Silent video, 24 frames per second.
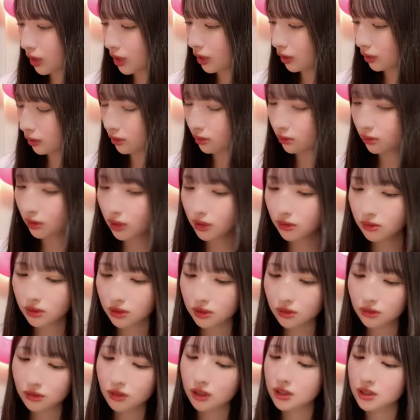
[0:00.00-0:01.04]
のファンの
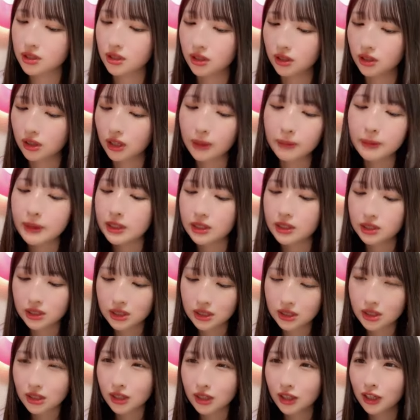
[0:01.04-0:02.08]
人たちはダメで
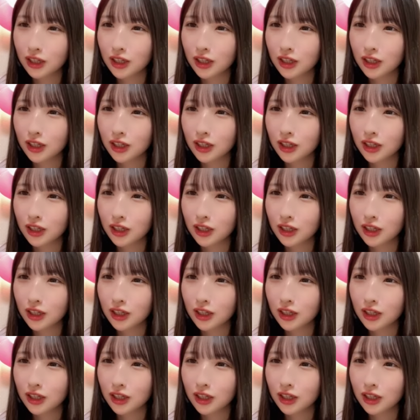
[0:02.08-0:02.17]
す